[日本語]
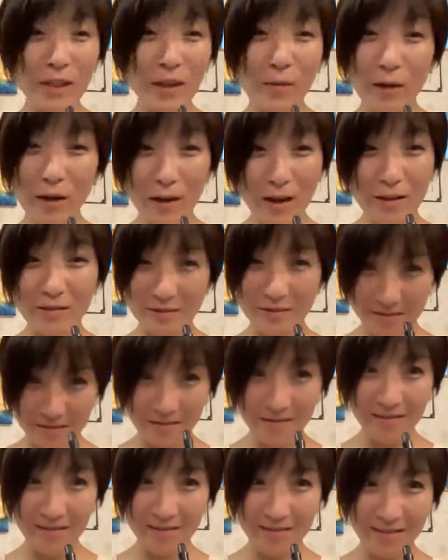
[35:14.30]
でわかる
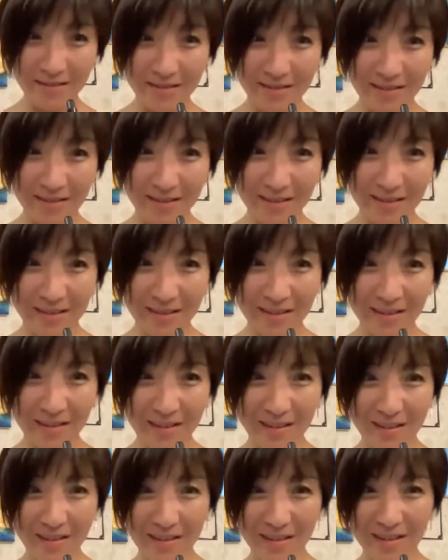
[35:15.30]
の？そう、草履
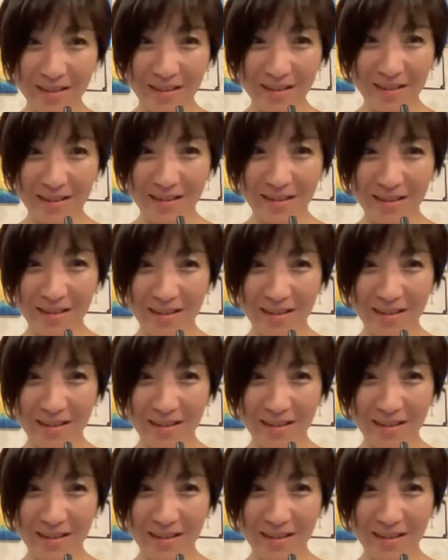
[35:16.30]
のへ